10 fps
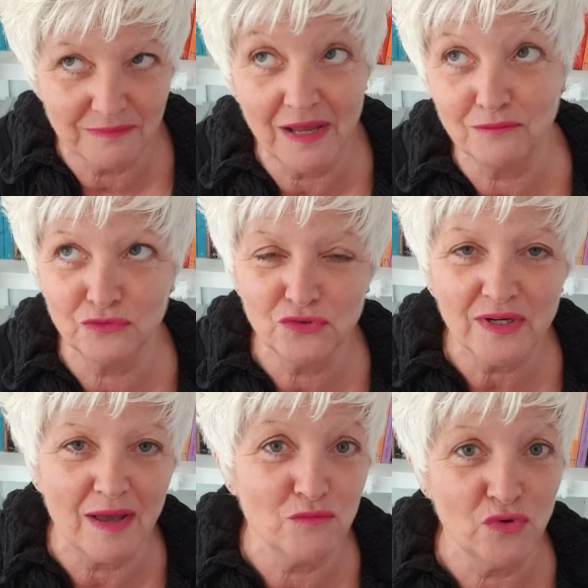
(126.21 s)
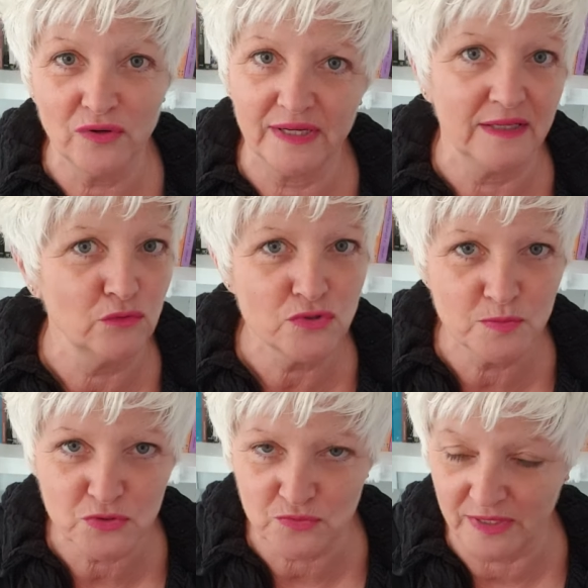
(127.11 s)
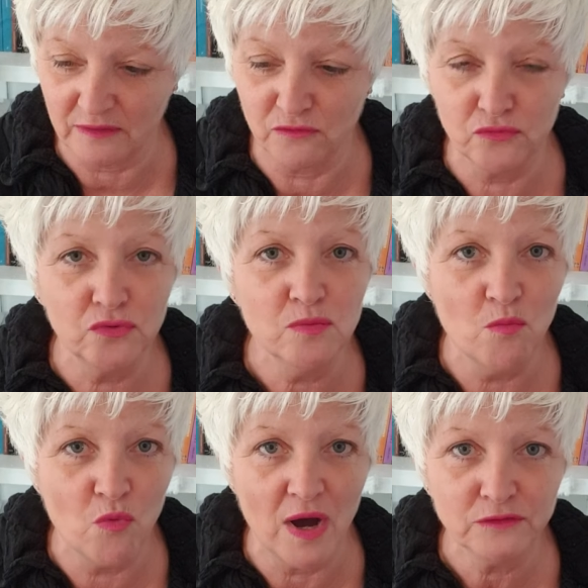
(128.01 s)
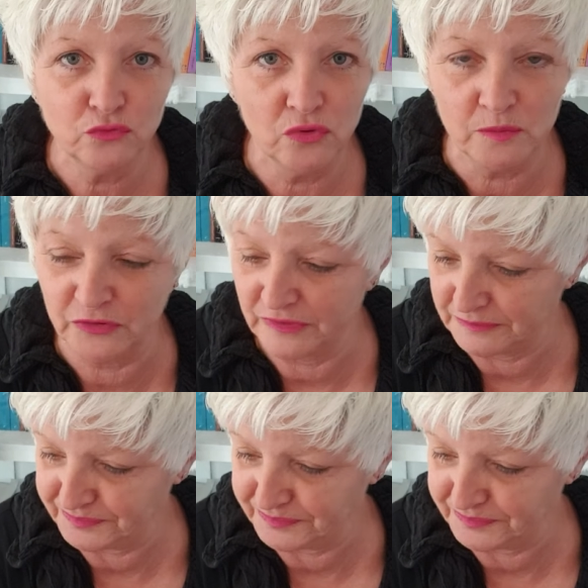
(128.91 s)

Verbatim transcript: L'amour, l'amour, on en a tous besoin. Vous, moi, tout le monde.